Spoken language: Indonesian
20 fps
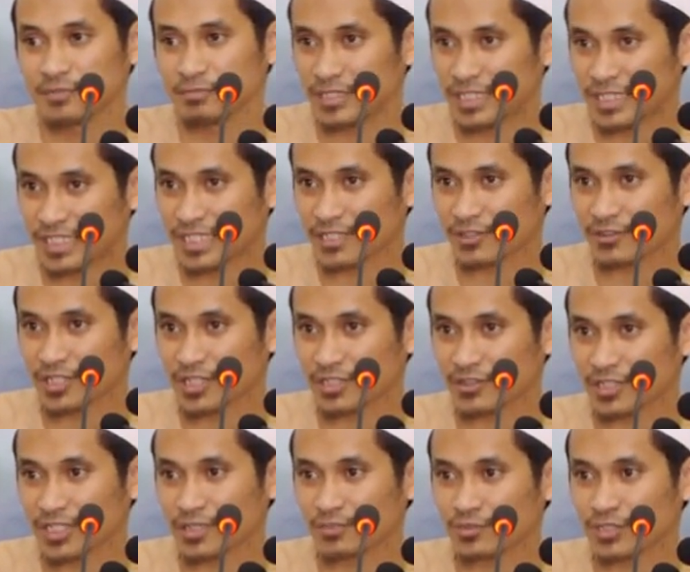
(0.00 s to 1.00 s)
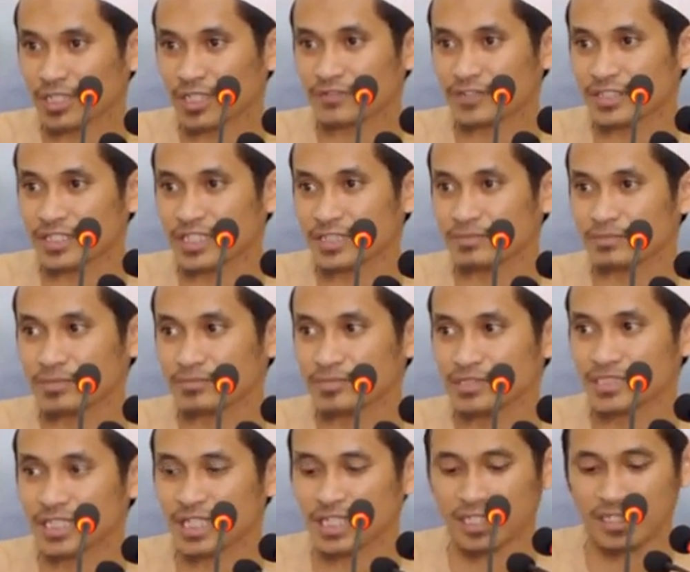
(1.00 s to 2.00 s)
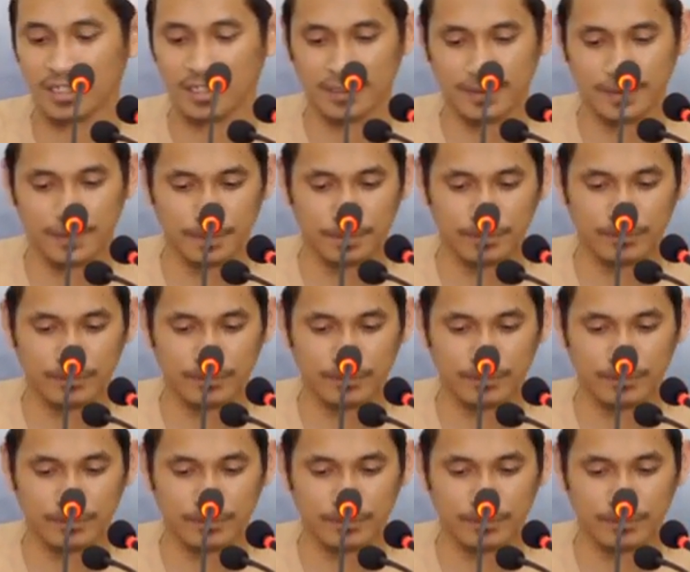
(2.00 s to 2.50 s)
Mendengar orang-orang munafik ini berbicara.